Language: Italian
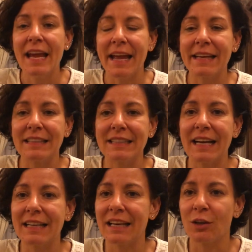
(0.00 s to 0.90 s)
e che
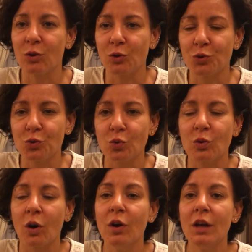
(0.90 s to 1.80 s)
sia anche
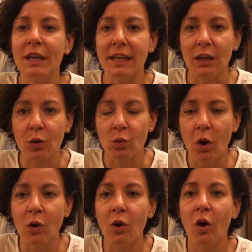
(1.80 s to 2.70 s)
riconosciuto il
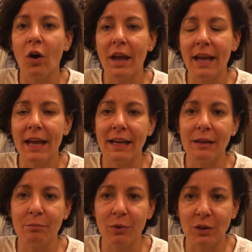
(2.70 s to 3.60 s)
ruolo e
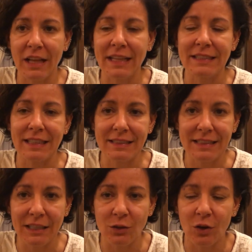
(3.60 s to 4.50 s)
l'importanza
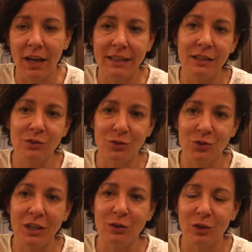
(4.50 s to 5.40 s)
singola del
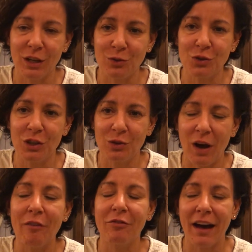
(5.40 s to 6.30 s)
soggetto che è riuscito
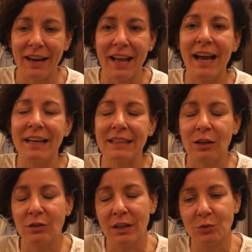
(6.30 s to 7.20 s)
a fare
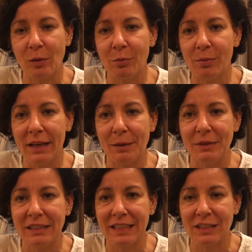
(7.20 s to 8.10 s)
all'interno della sua pubblica
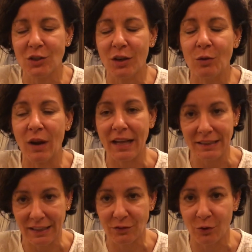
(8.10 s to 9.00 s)
amministrazione una
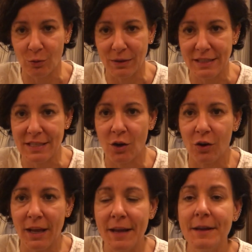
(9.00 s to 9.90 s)

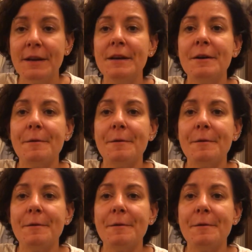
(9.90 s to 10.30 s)
trasformazione